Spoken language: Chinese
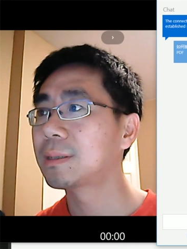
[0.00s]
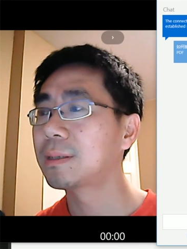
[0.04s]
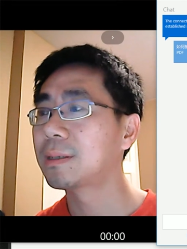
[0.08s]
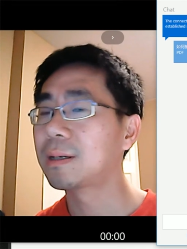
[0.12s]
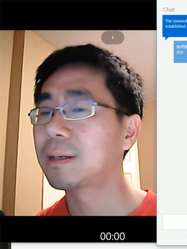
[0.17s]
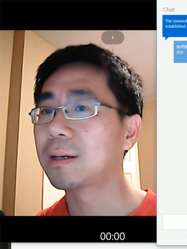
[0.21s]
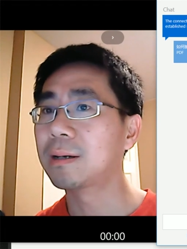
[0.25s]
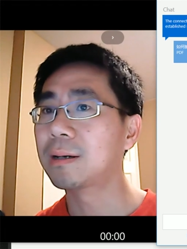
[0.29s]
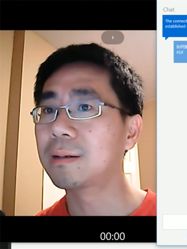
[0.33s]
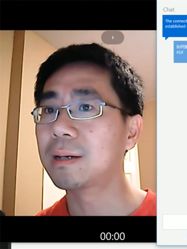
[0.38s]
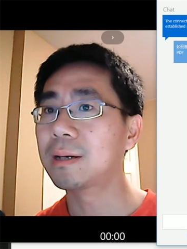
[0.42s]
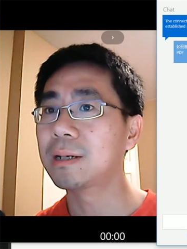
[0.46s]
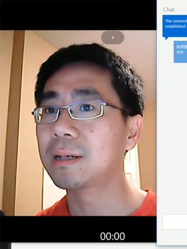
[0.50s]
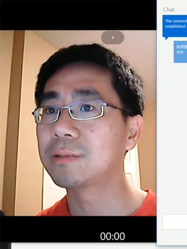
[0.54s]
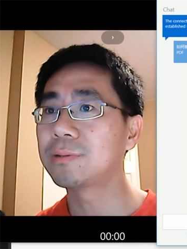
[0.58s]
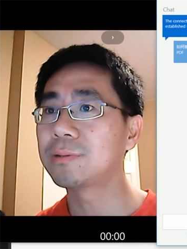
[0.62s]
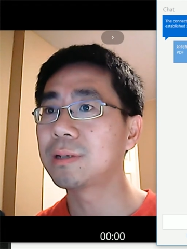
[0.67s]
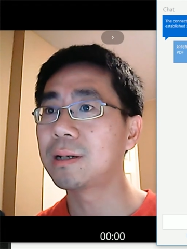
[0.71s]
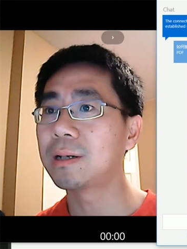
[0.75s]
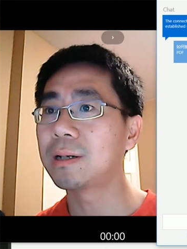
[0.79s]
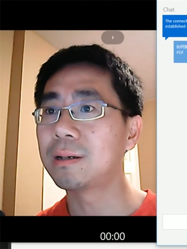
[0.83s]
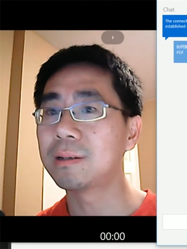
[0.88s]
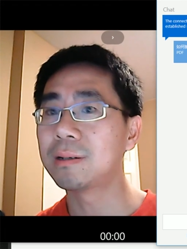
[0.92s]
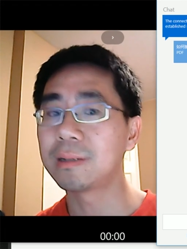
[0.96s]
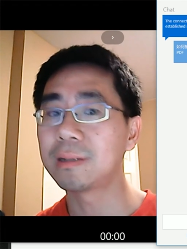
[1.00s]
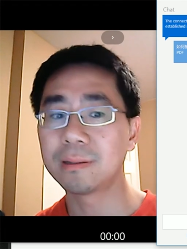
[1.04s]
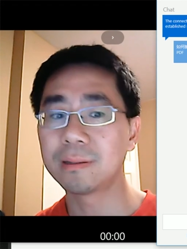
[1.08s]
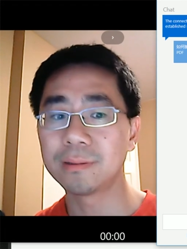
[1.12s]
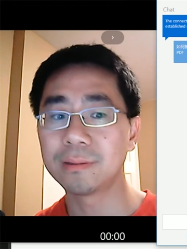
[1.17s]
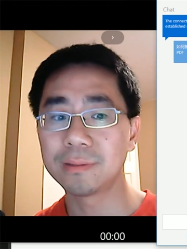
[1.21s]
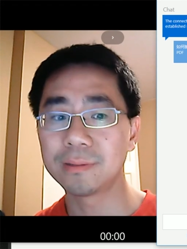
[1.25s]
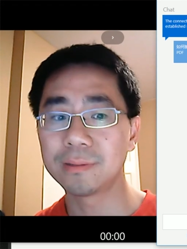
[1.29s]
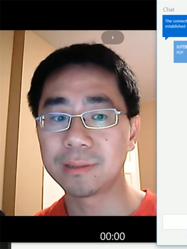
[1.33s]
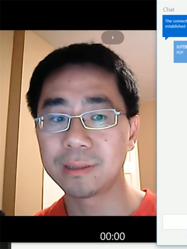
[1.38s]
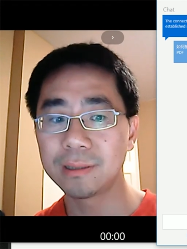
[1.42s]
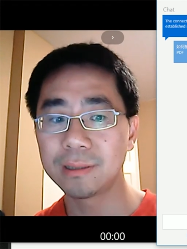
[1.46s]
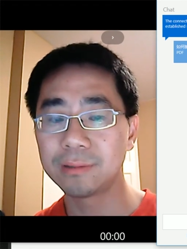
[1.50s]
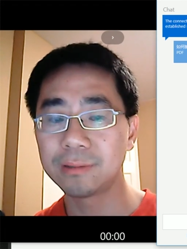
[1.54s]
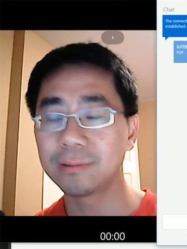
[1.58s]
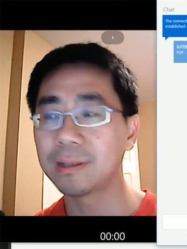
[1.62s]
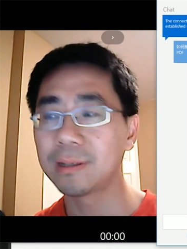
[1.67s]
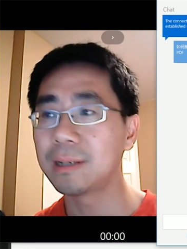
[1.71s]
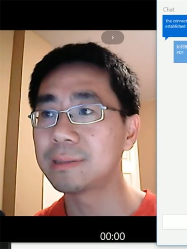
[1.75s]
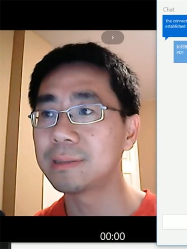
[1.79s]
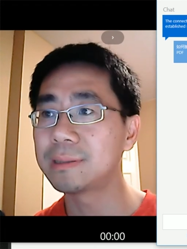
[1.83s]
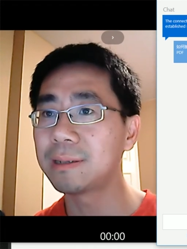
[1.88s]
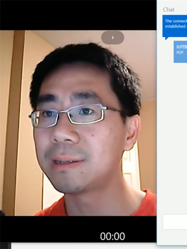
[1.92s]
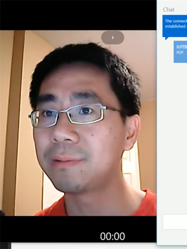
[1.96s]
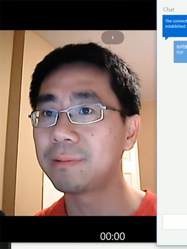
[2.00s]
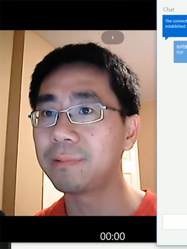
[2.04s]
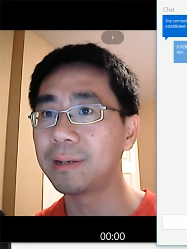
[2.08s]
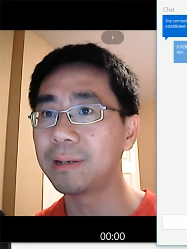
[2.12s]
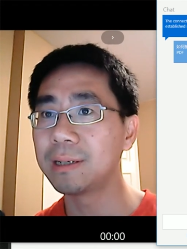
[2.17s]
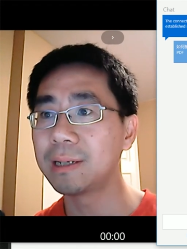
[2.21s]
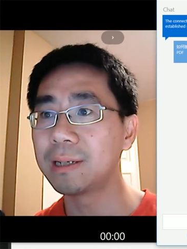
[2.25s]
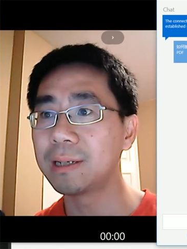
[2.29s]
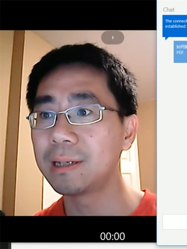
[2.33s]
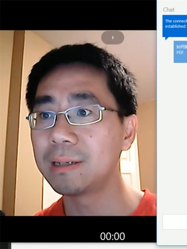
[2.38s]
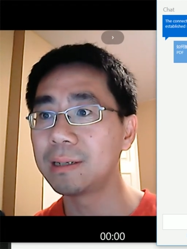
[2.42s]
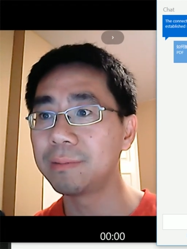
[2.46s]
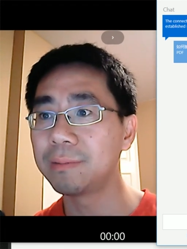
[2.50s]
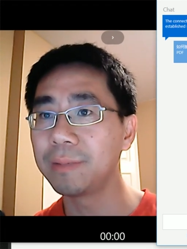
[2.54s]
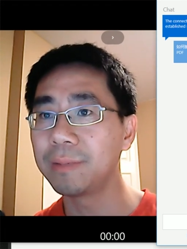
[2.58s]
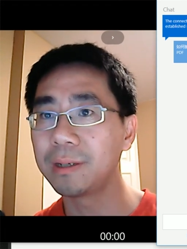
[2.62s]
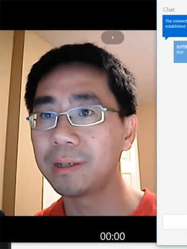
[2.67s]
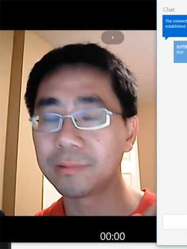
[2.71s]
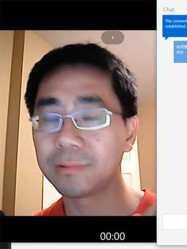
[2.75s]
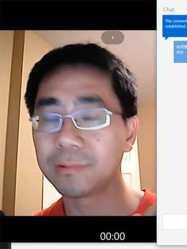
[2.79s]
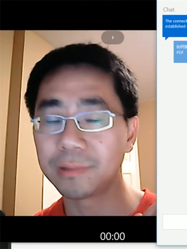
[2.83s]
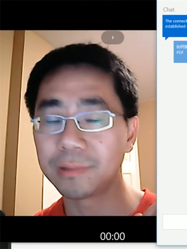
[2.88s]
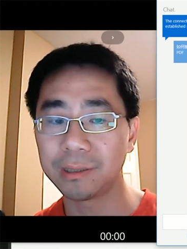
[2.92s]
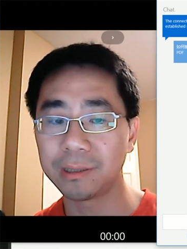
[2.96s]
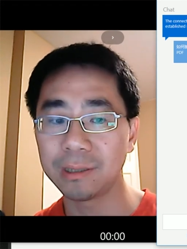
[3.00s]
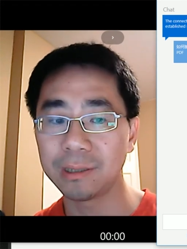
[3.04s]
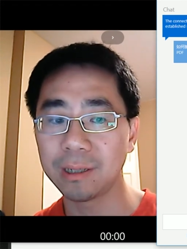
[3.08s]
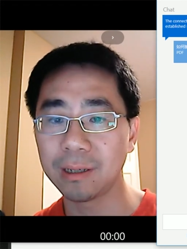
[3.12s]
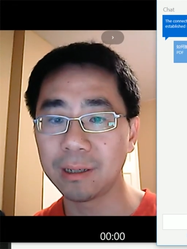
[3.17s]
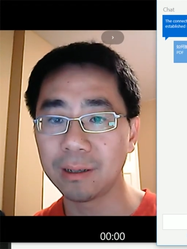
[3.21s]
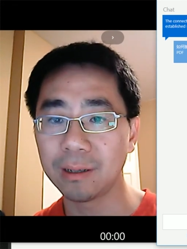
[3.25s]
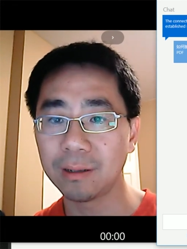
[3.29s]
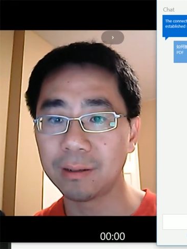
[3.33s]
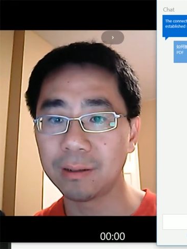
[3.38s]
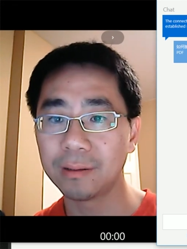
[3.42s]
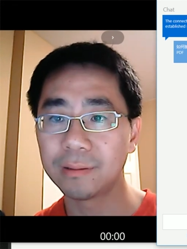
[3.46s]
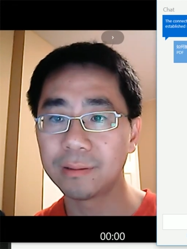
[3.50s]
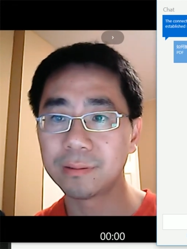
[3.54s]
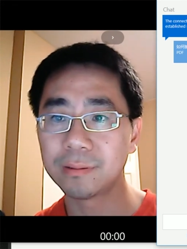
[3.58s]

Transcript: 好，安装好了以后，记住了，在网页里面用 Share，